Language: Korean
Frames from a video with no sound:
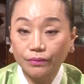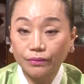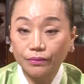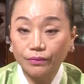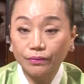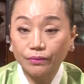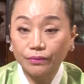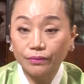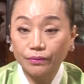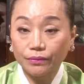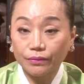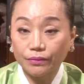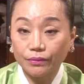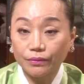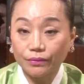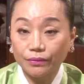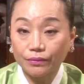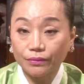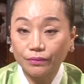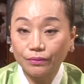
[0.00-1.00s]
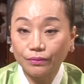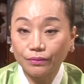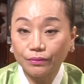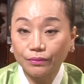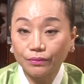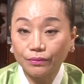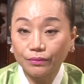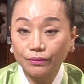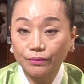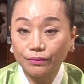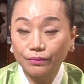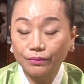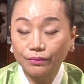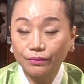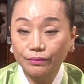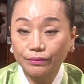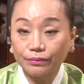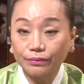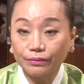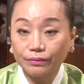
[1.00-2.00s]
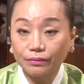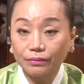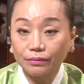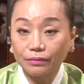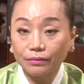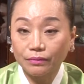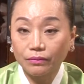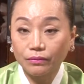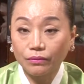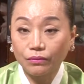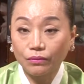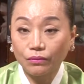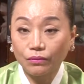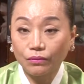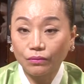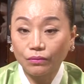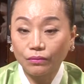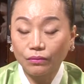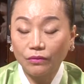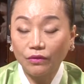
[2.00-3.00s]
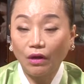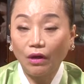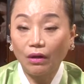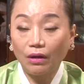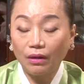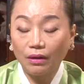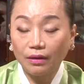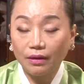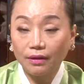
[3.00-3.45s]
큰 가족이 다 삼재일 경우도 있을 수 있잖아요. 네.